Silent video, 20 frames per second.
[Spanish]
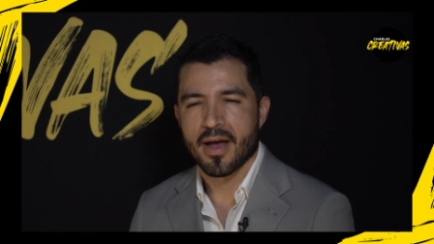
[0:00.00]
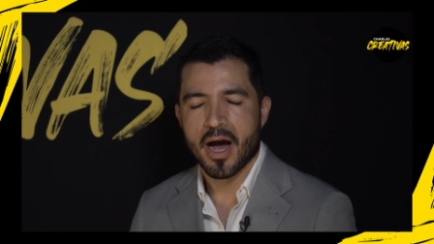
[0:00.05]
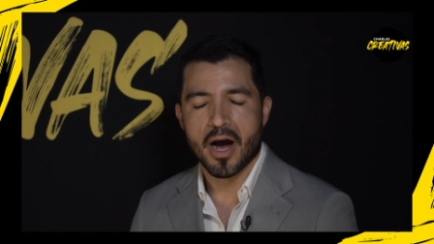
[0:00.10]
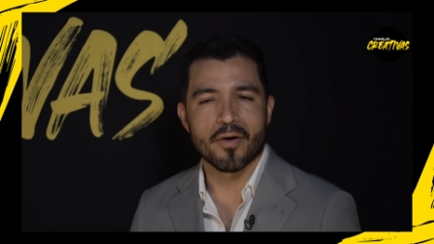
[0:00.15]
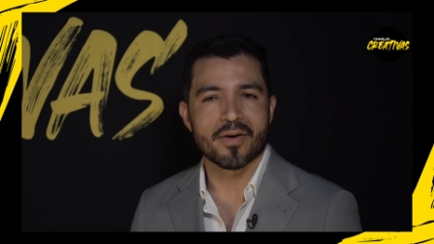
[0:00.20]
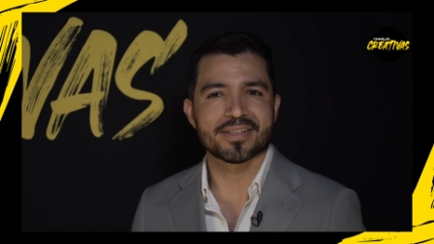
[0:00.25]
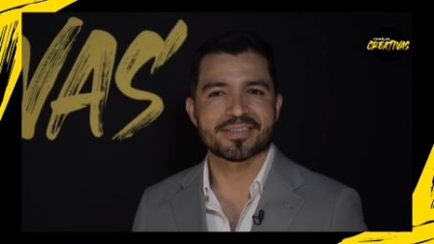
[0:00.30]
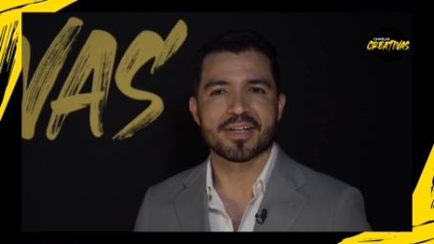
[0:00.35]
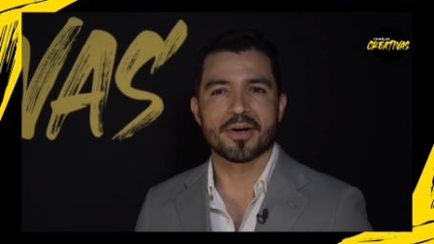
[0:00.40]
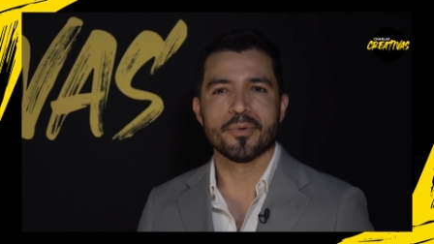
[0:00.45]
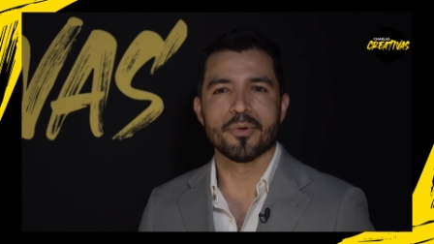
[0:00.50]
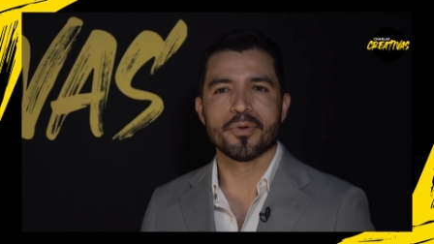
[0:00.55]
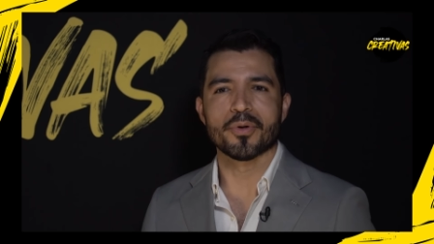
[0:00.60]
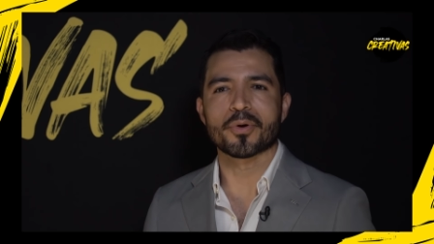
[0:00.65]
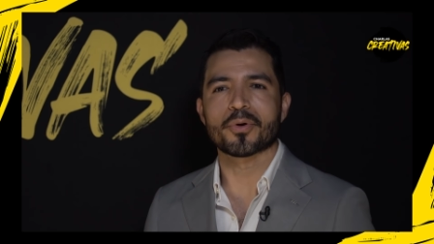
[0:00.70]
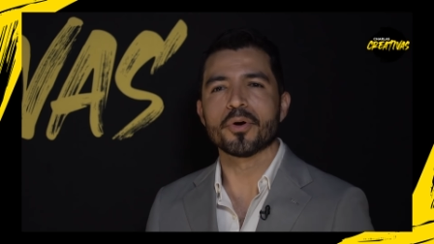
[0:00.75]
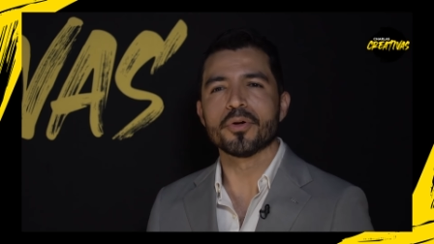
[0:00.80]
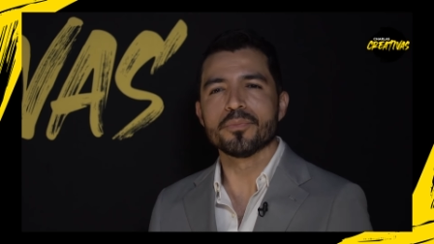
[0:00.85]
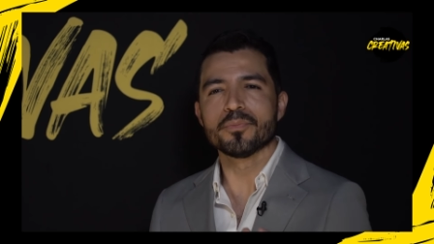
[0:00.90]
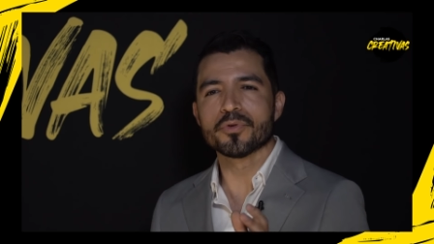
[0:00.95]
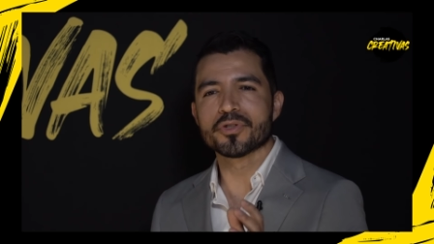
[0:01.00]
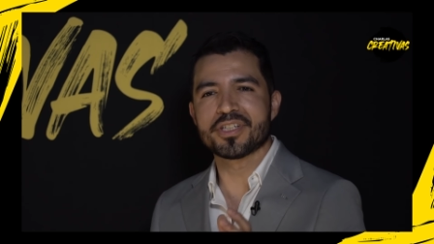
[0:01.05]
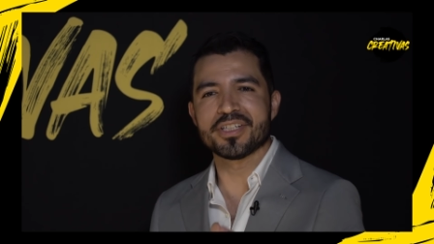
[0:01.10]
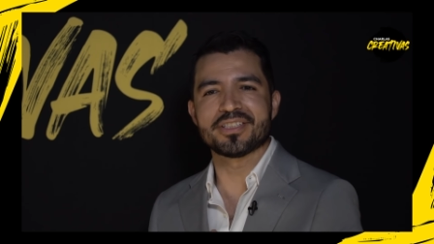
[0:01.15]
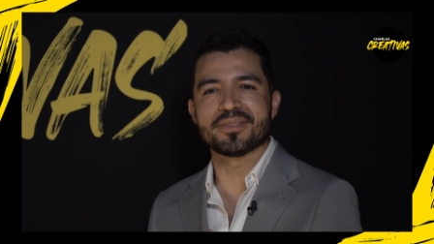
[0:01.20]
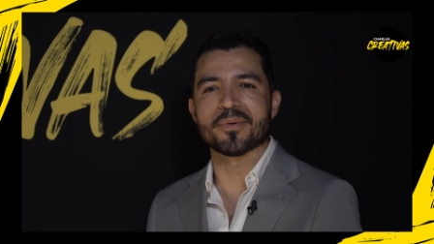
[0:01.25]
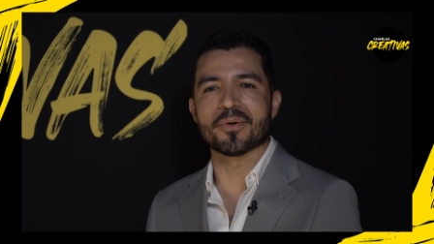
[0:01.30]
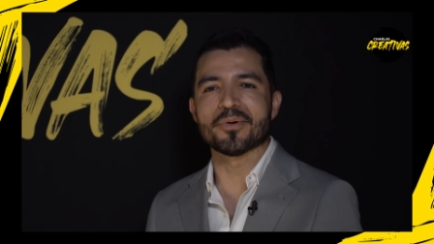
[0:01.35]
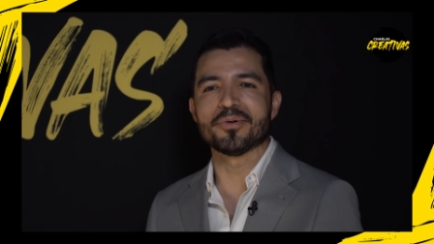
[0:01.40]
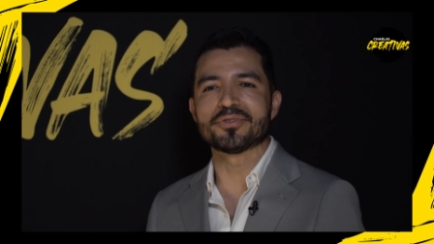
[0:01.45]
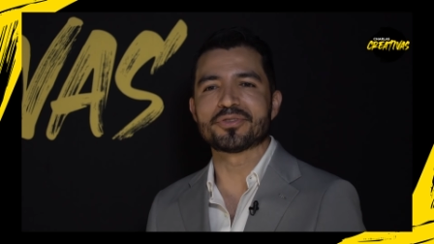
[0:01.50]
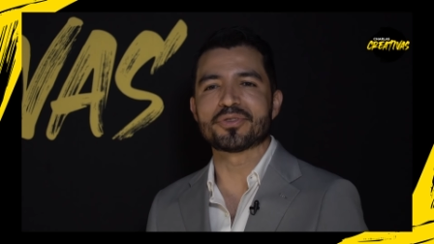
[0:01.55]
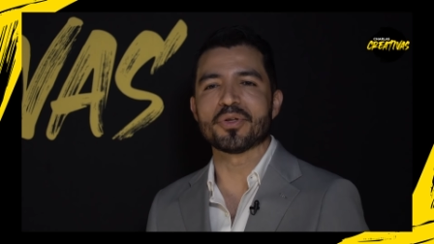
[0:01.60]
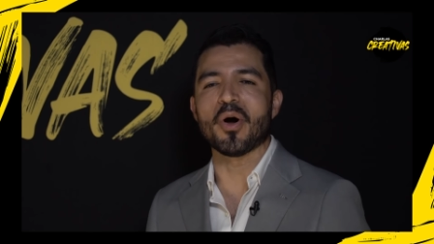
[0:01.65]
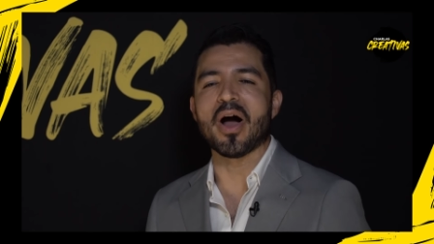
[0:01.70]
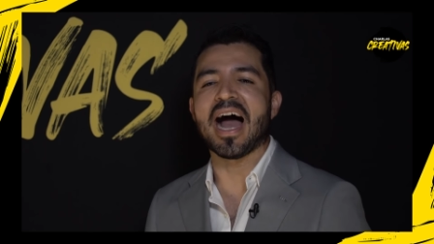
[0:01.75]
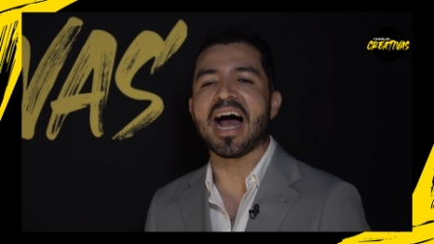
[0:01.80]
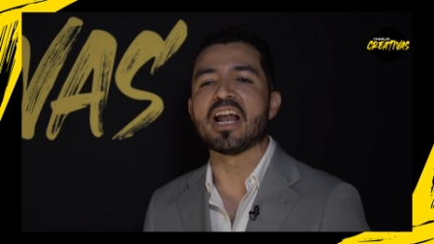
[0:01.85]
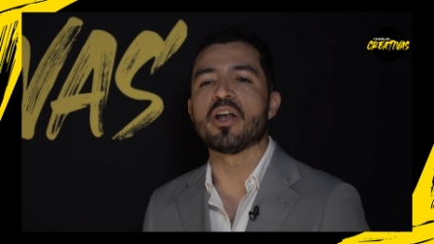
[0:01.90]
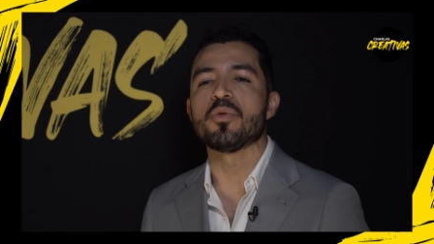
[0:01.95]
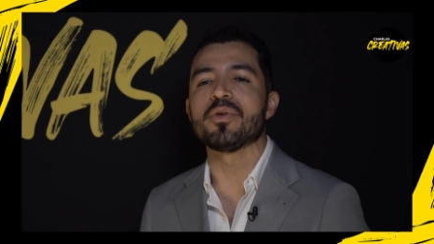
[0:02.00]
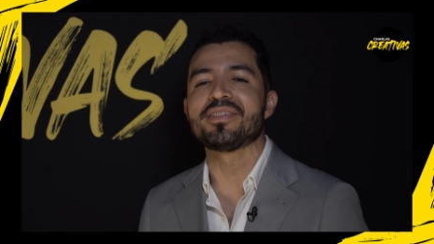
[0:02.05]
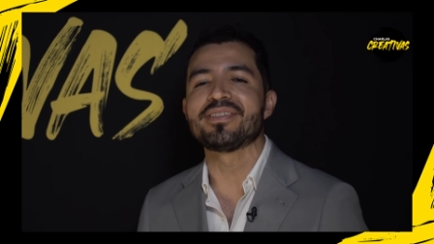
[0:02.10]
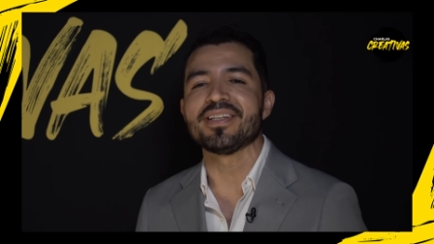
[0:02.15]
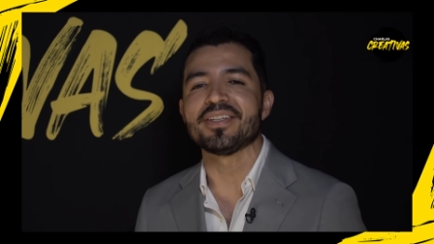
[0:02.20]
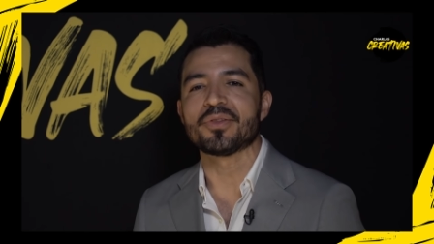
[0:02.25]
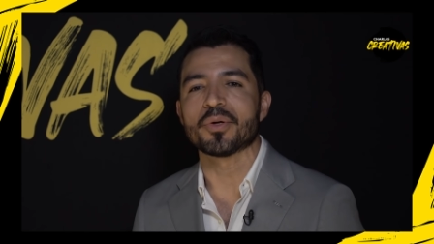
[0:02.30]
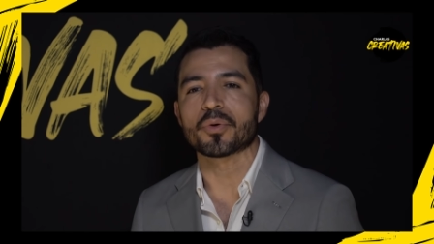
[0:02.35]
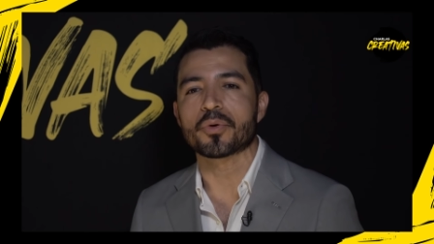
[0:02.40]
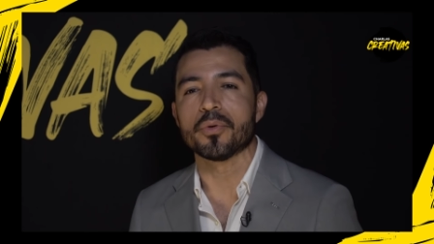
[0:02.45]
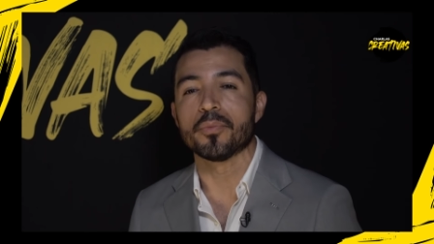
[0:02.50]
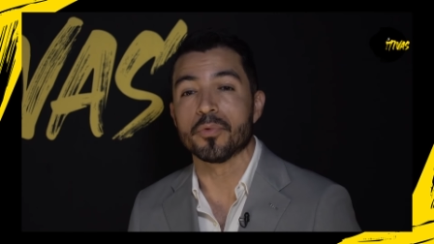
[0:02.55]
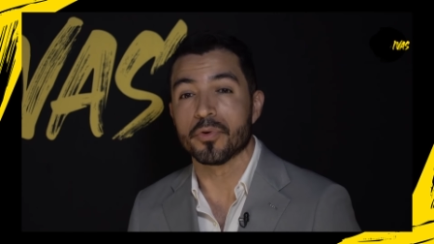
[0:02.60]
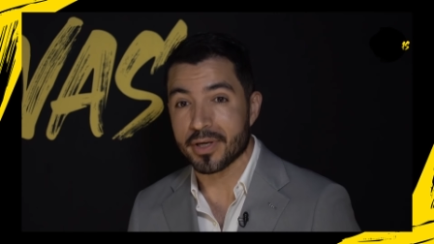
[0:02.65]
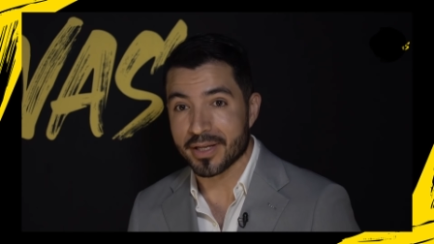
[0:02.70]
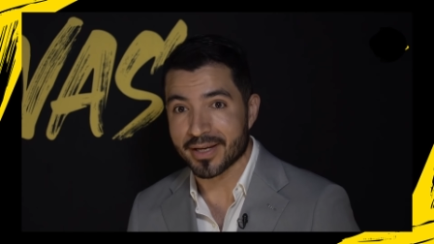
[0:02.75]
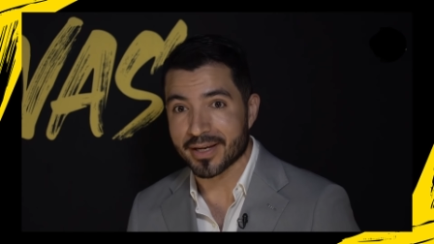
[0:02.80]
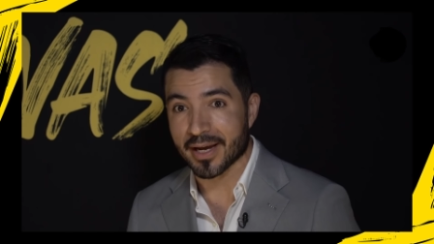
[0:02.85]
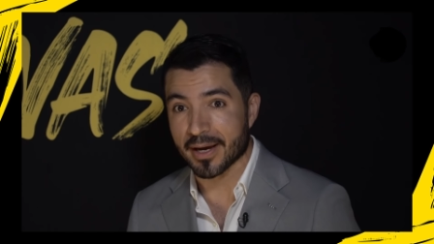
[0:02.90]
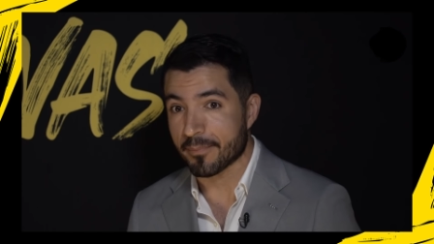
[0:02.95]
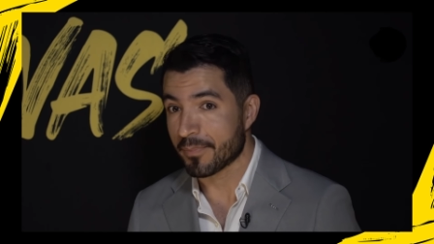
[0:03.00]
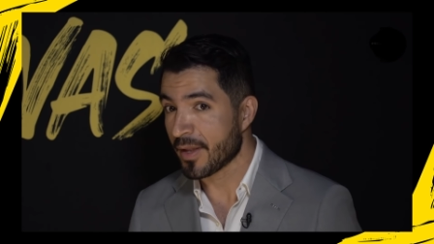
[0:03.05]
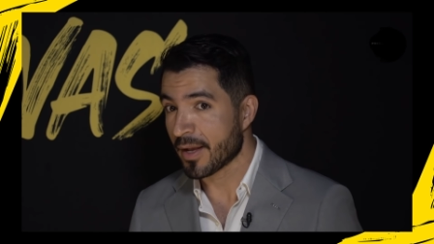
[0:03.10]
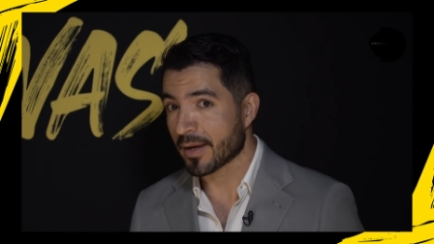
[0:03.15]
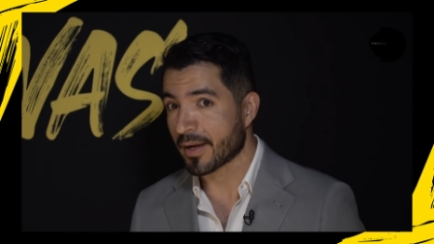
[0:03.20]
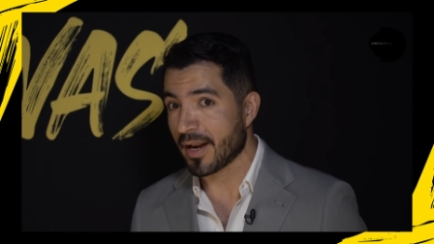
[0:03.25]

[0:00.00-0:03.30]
Ahora saludo con muchísimo gusto a Luisito Comunica,